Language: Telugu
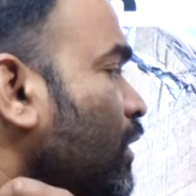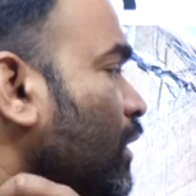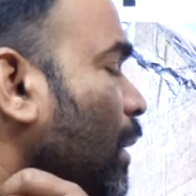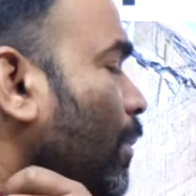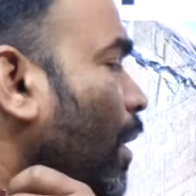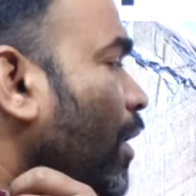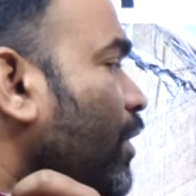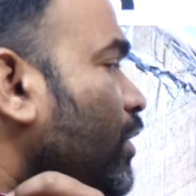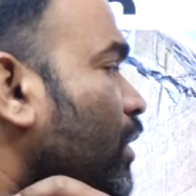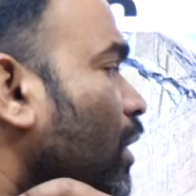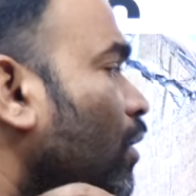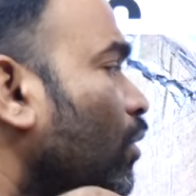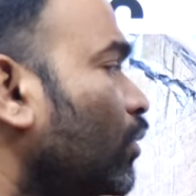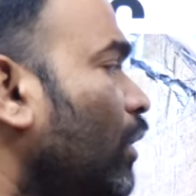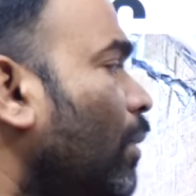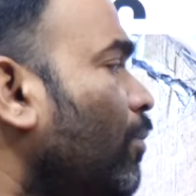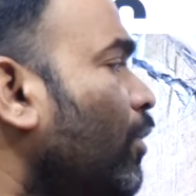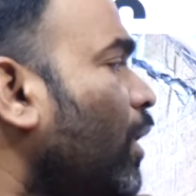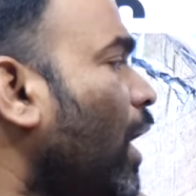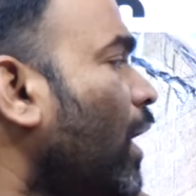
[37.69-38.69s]
సమావేశాల్లో
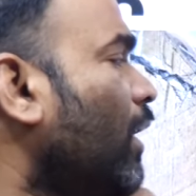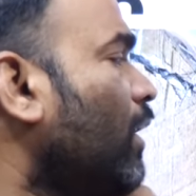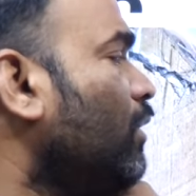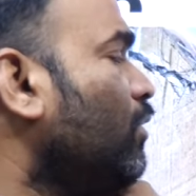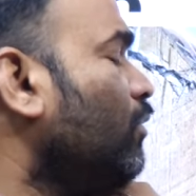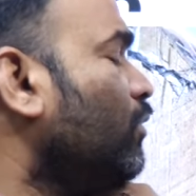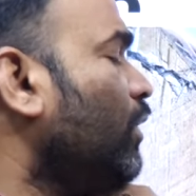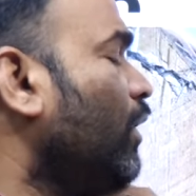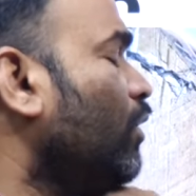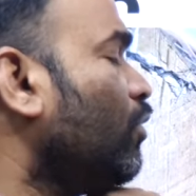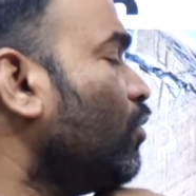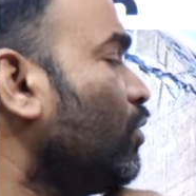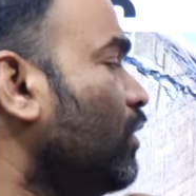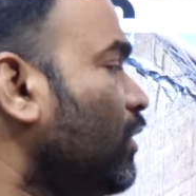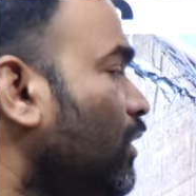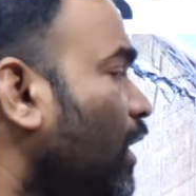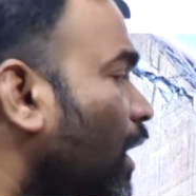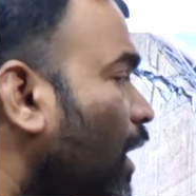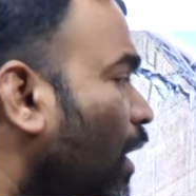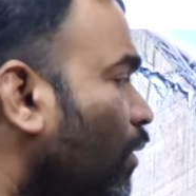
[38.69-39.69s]
తాము కాంగ్రెస్ చేరేందుకు
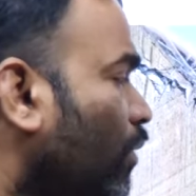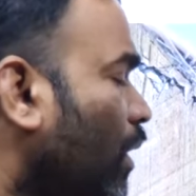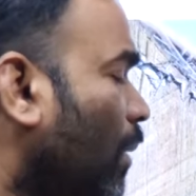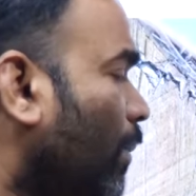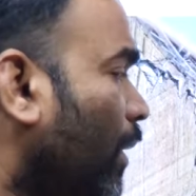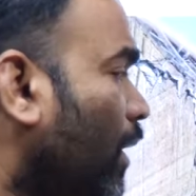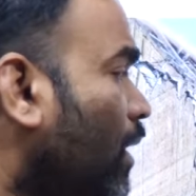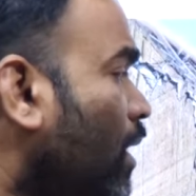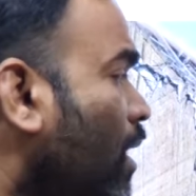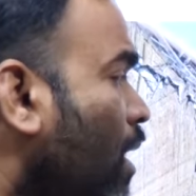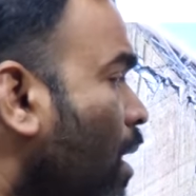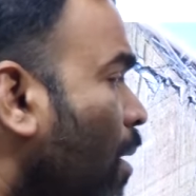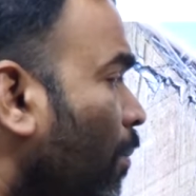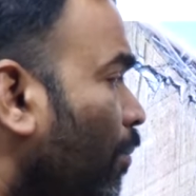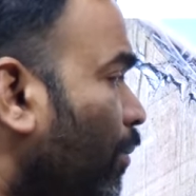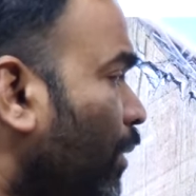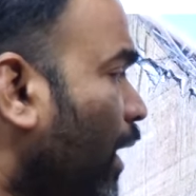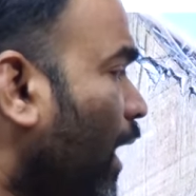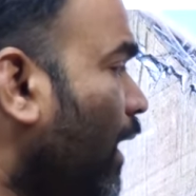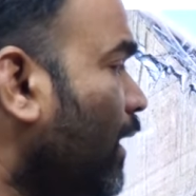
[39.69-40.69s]
సిద్ధంగా ఉన్నామని
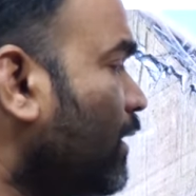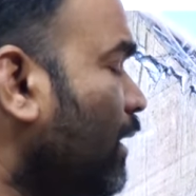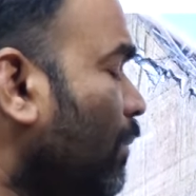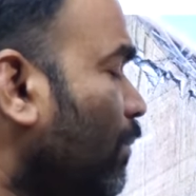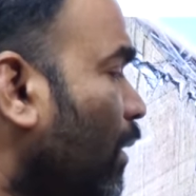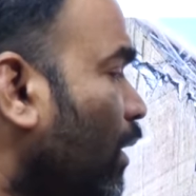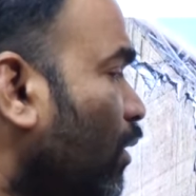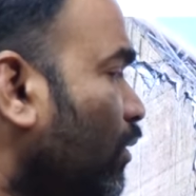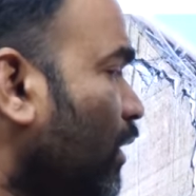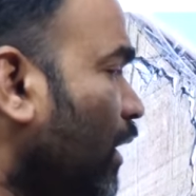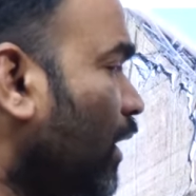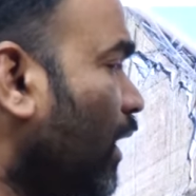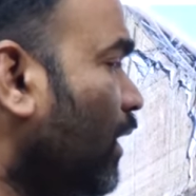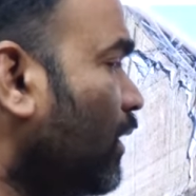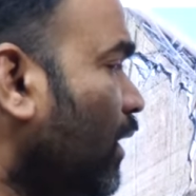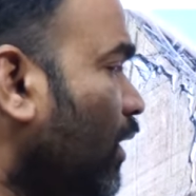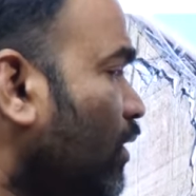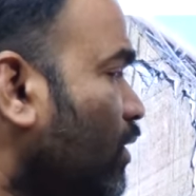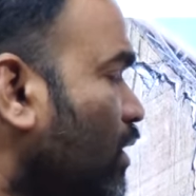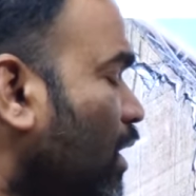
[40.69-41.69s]
బీఆర్ఎస్ ఎమ్మెల్యేలు
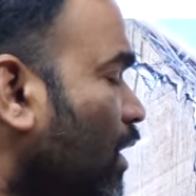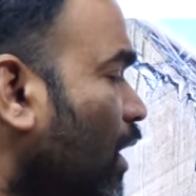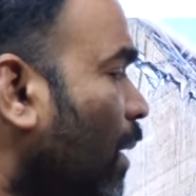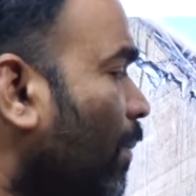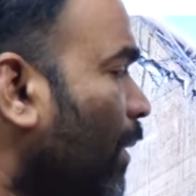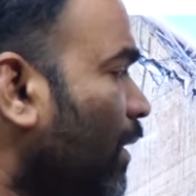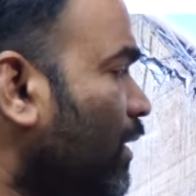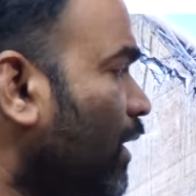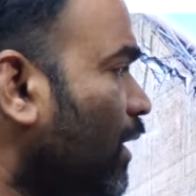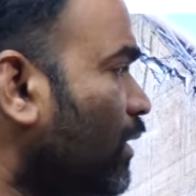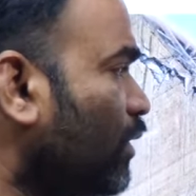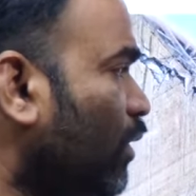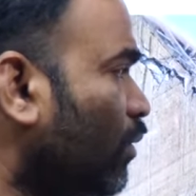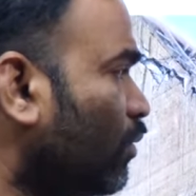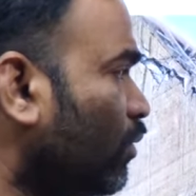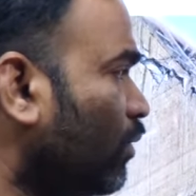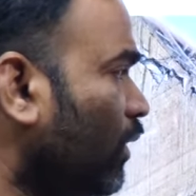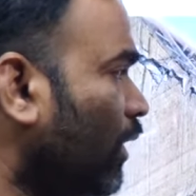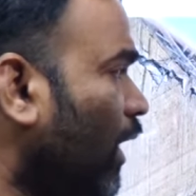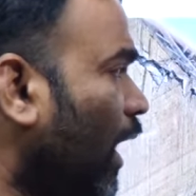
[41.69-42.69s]
సంకేతాలు ఇచ్చినట్టుగా ప్రచారం
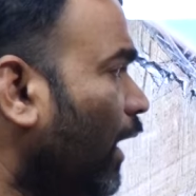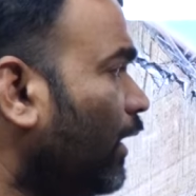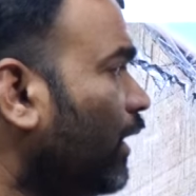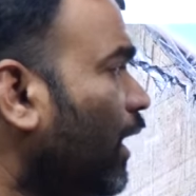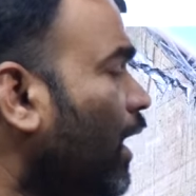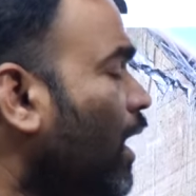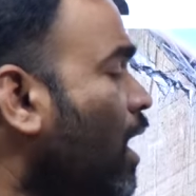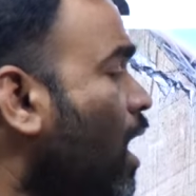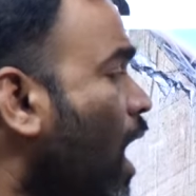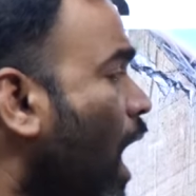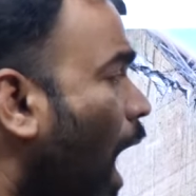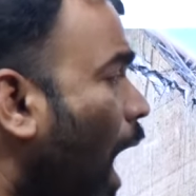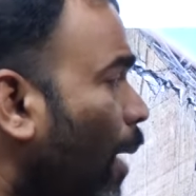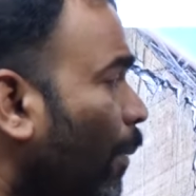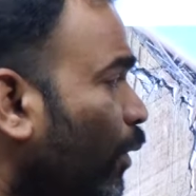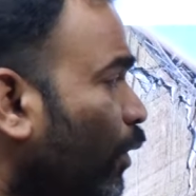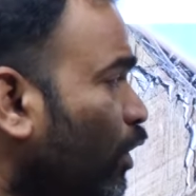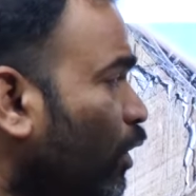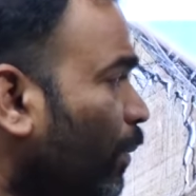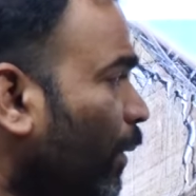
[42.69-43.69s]
జరుగుతుంది అయితే
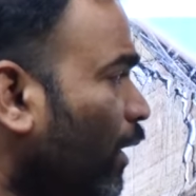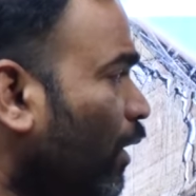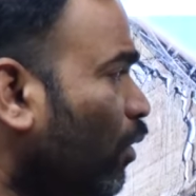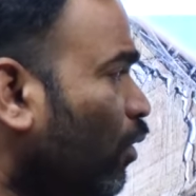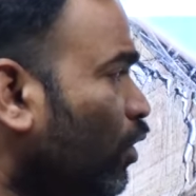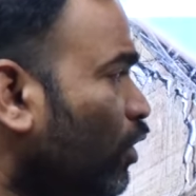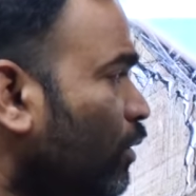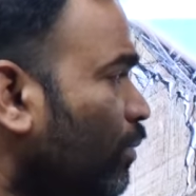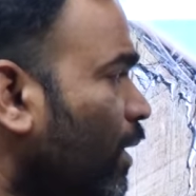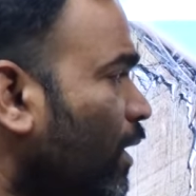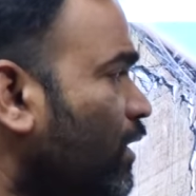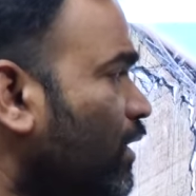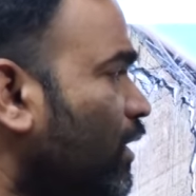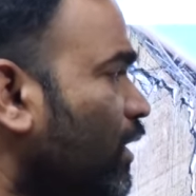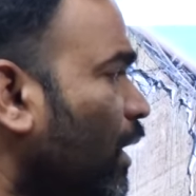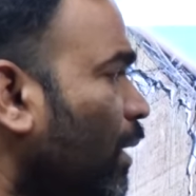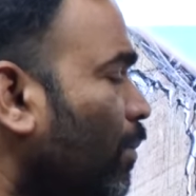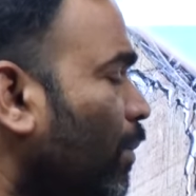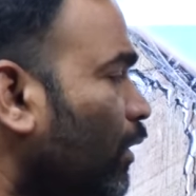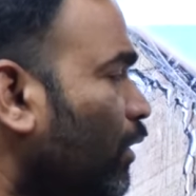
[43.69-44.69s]
అభివృద్ధి పనుల కోసమే
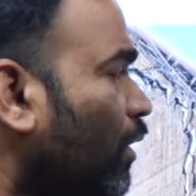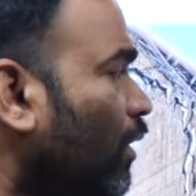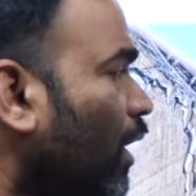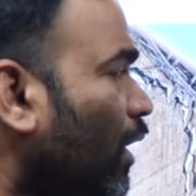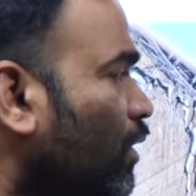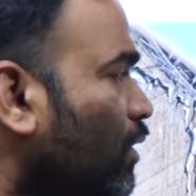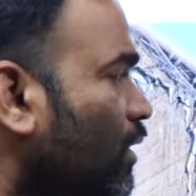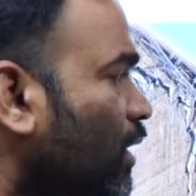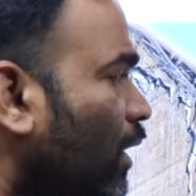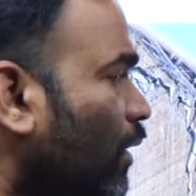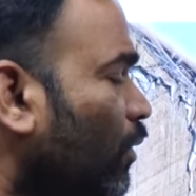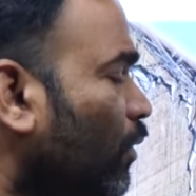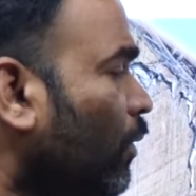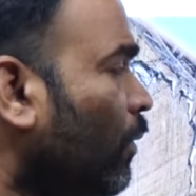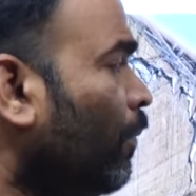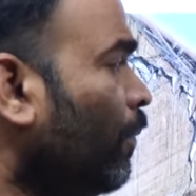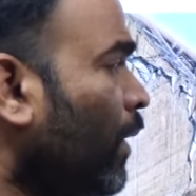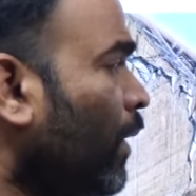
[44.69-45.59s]
సీఎం మంత్రులు కలుస్తున్నట్టు